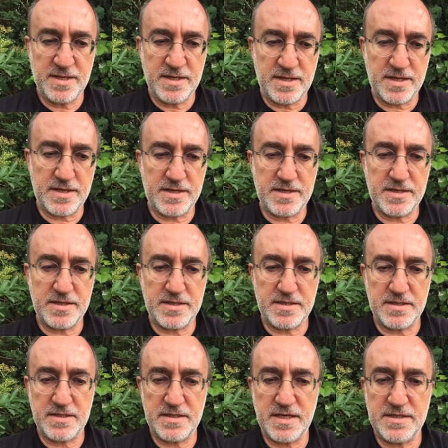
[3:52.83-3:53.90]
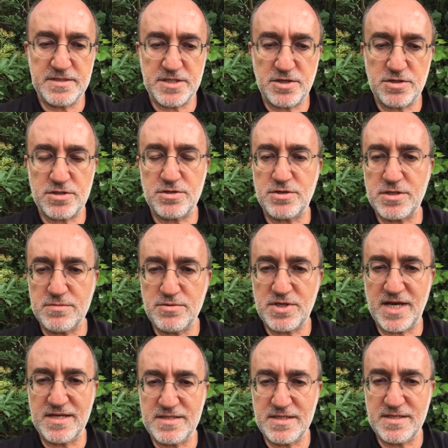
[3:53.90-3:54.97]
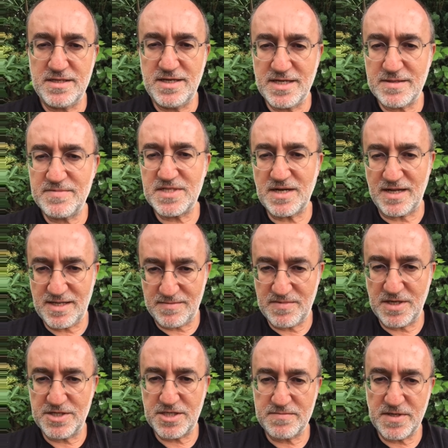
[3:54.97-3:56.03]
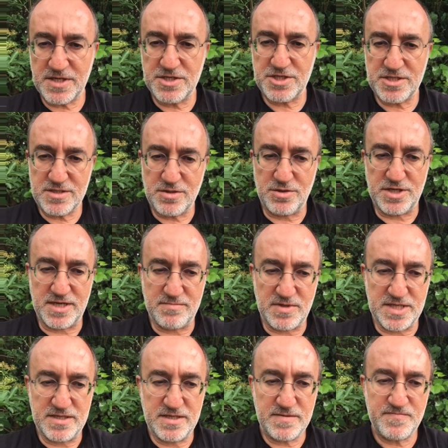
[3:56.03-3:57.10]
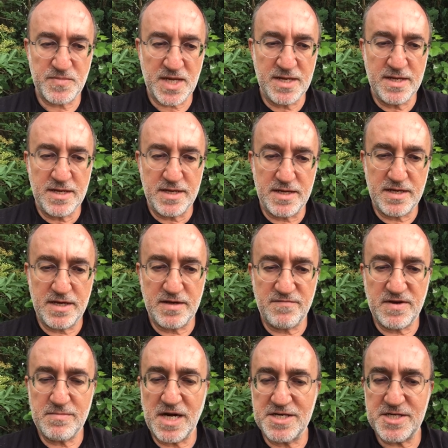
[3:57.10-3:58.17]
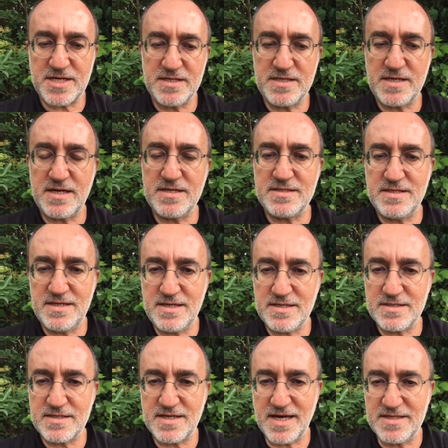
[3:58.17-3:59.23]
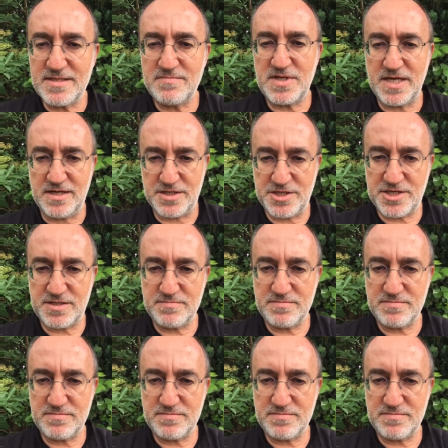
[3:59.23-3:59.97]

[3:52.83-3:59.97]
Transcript: e, yeni sektörde bu kendi yerimi sağlamlaştırmak için de önemliydi. E, ve başkalarıyla değil kendimle yarıştım.